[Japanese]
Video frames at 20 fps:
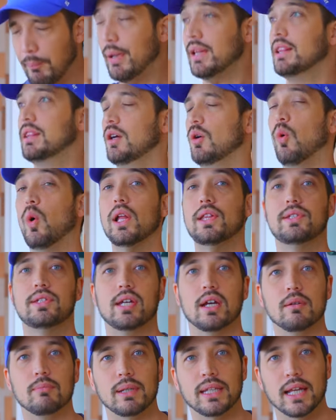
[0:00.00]
パッて終わっ
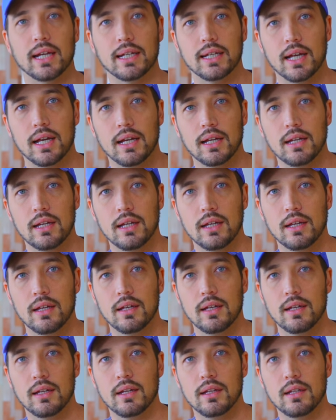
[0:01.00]
ちゃうみたいな。
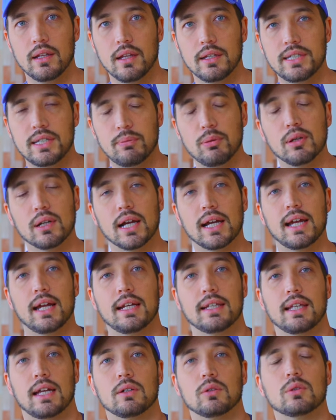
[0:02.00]
自分が
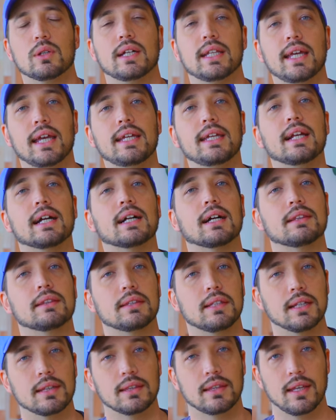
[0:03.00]
やりたいことができなかっ
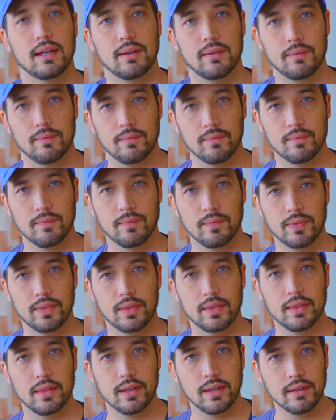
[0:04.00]
たって
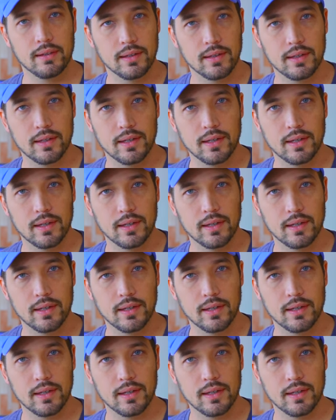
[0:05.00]
ね。